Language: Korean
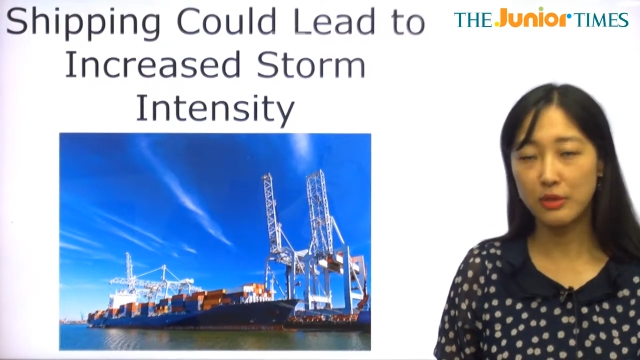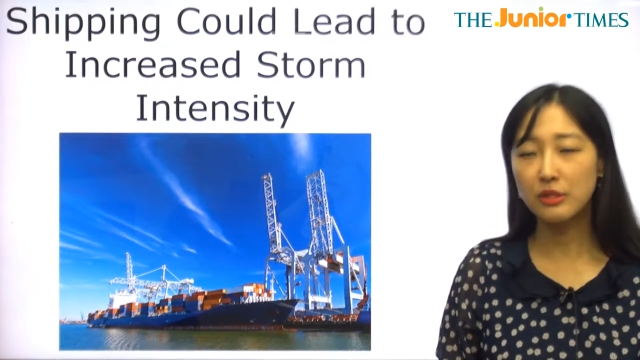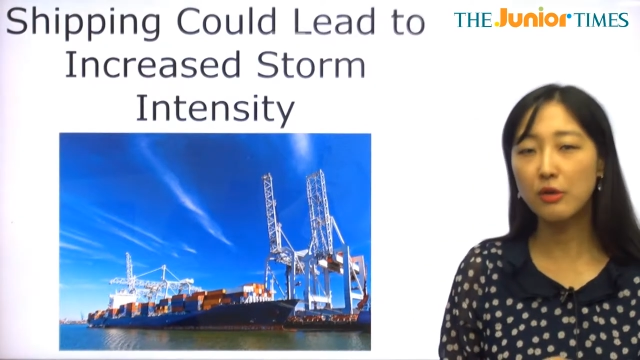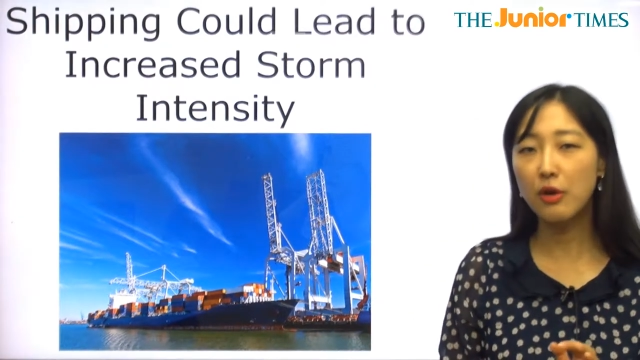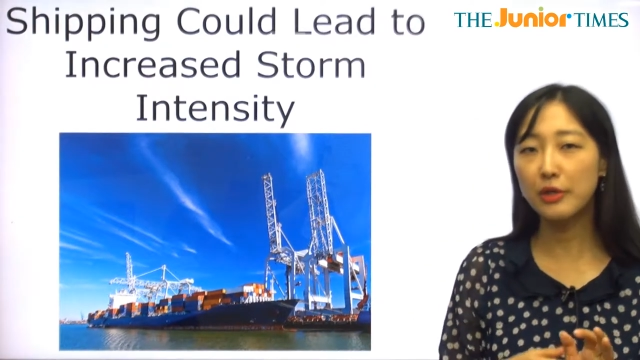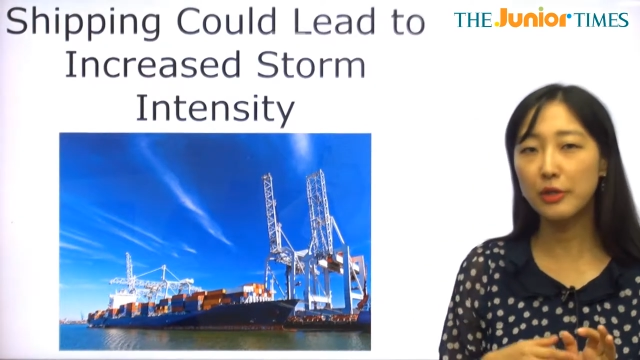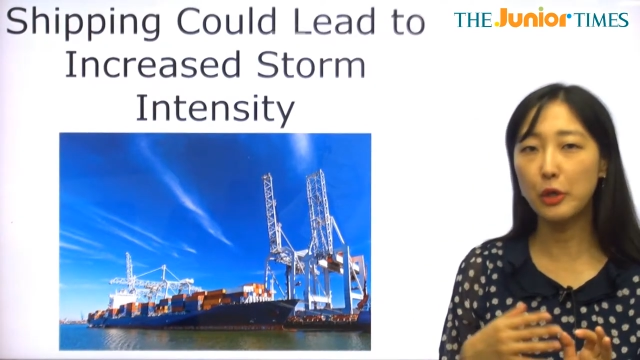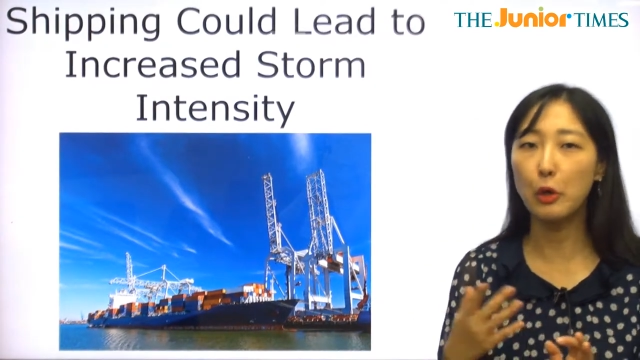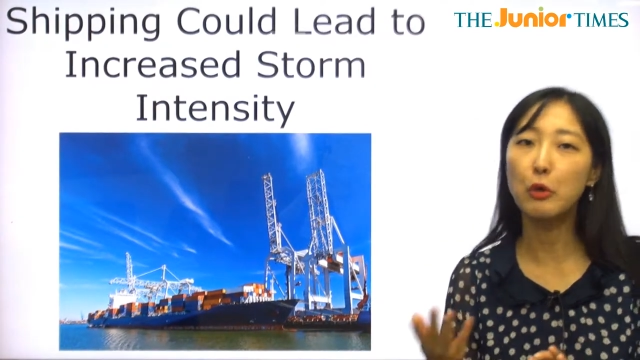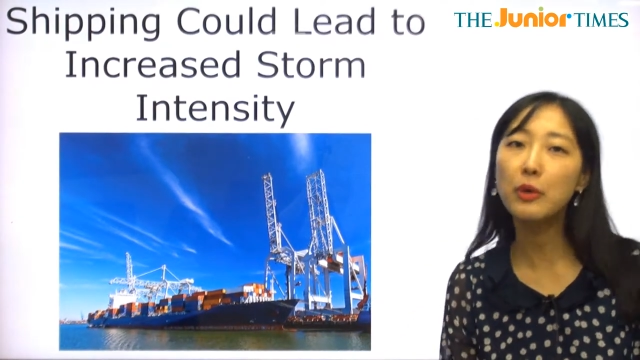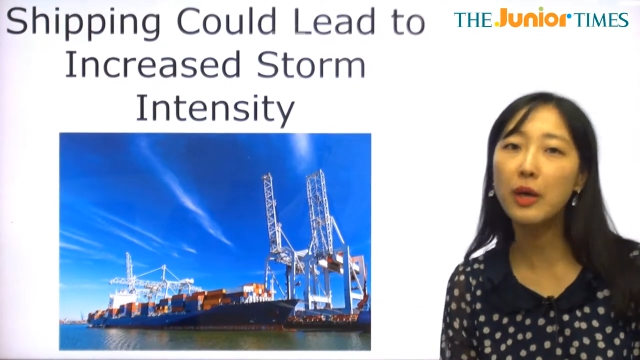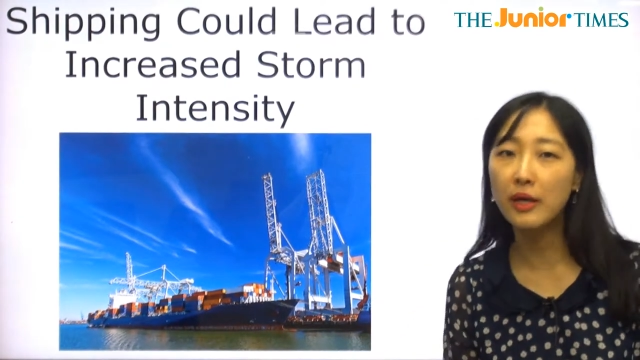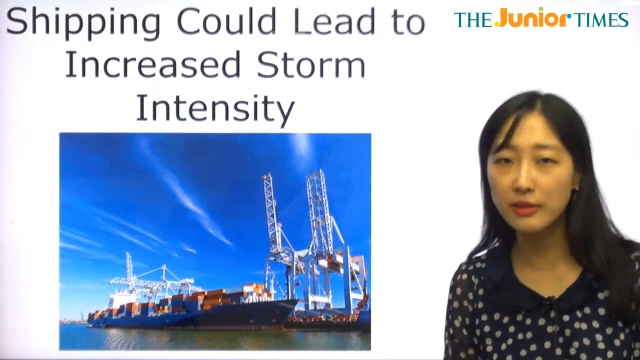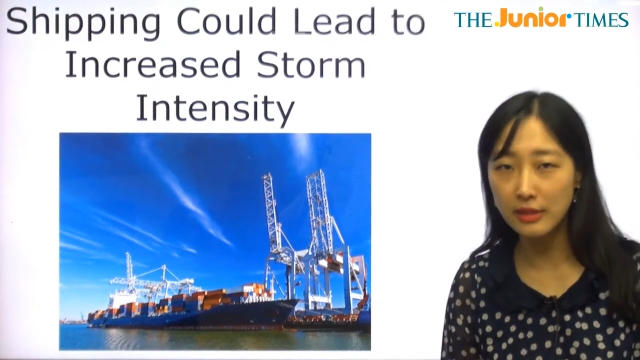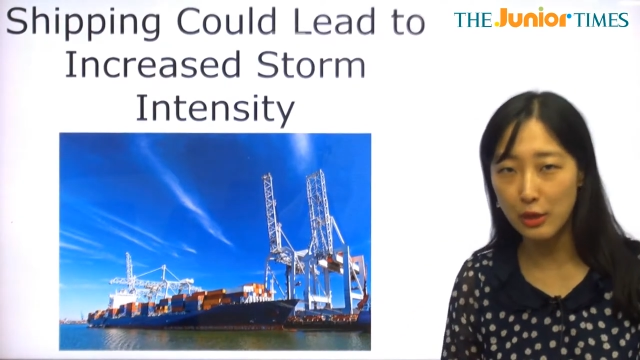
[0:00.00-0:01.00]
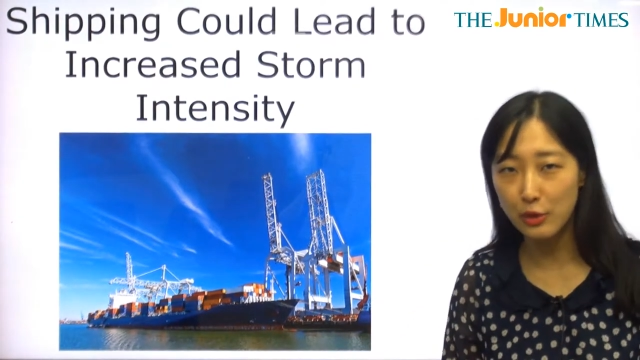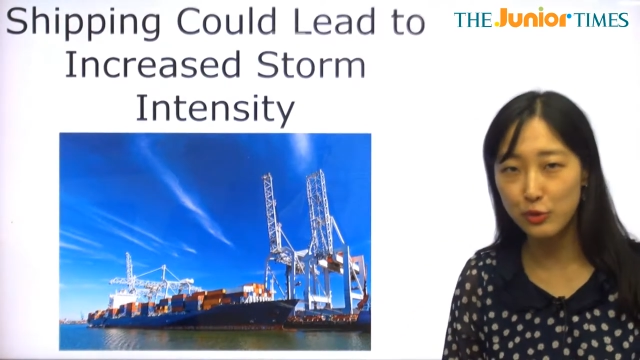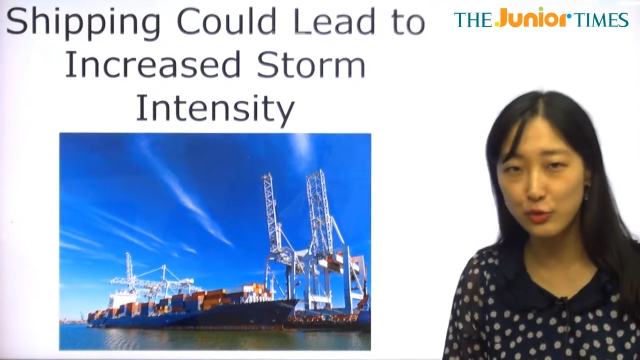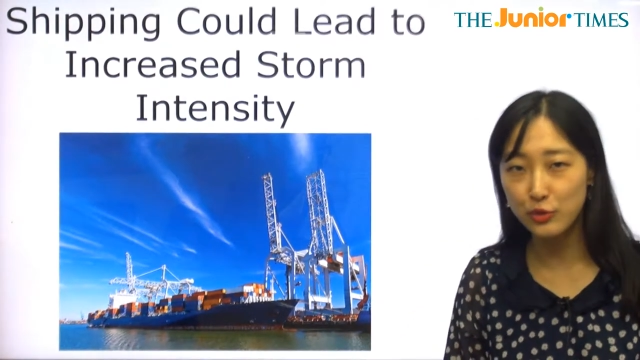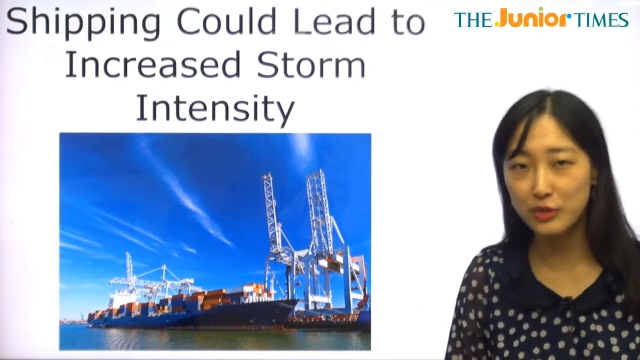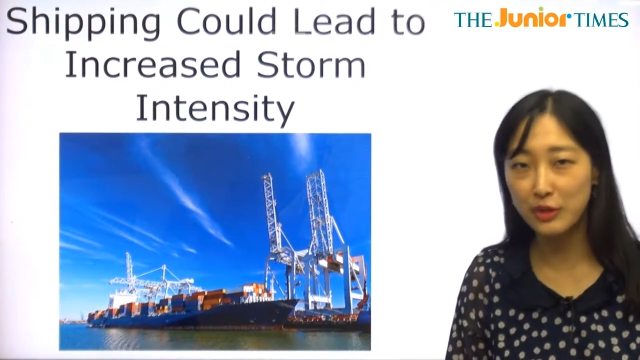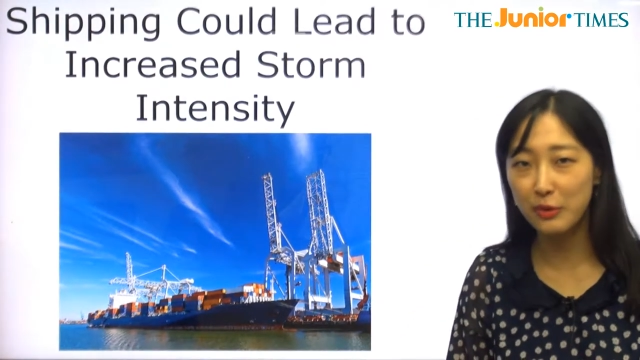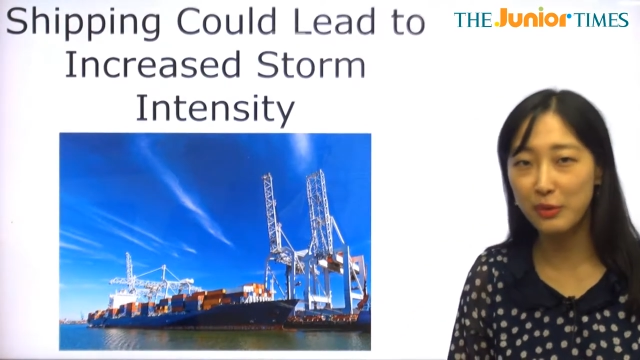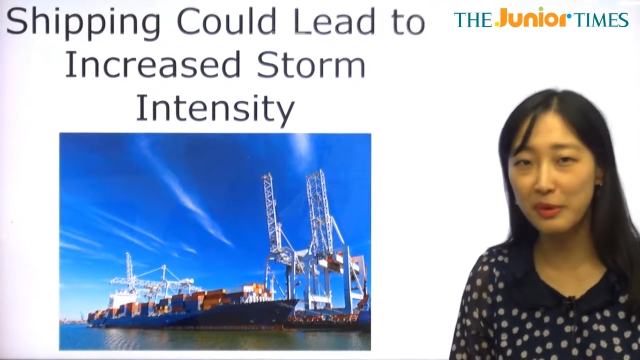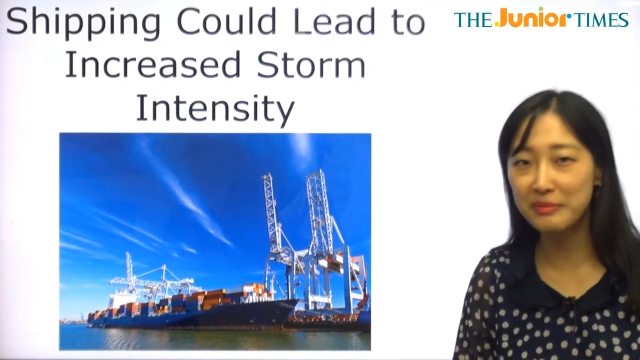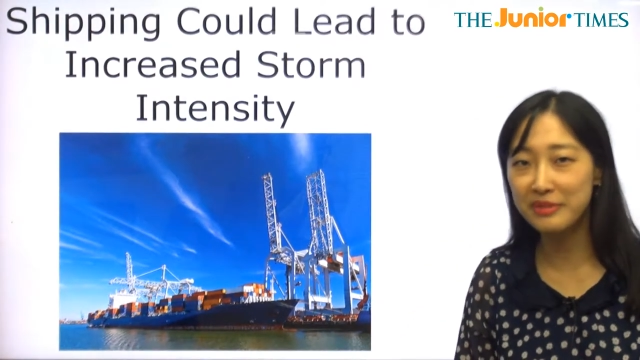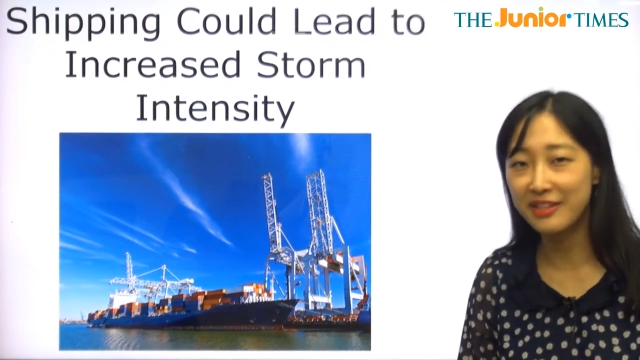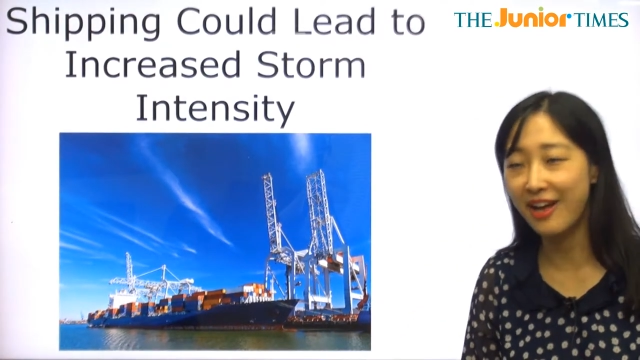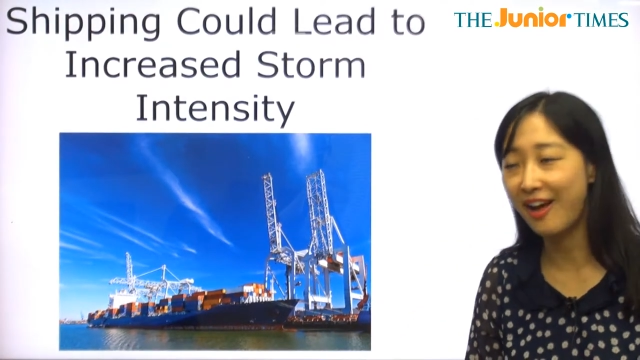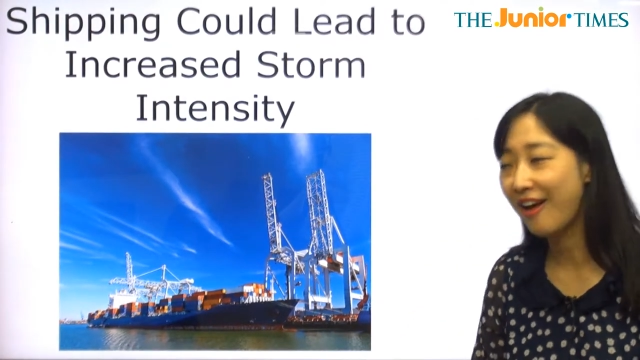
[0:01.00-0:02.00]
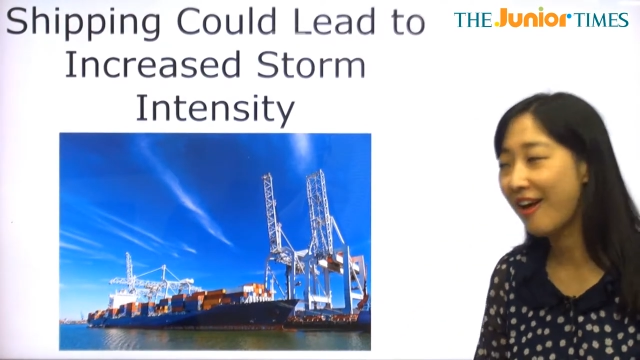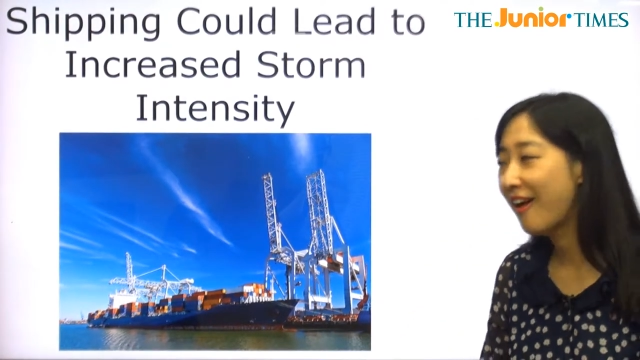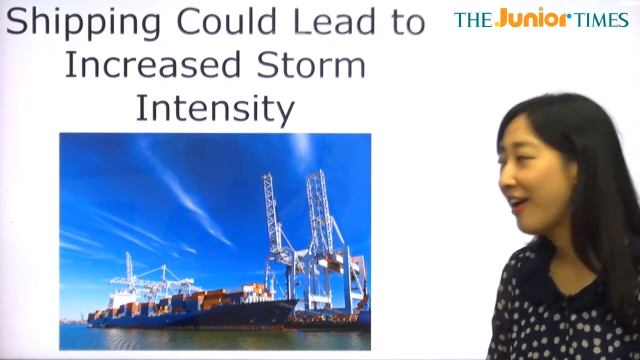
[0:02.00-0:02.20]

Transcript: 그러한 결과를 낳을 수 있다고 합니다.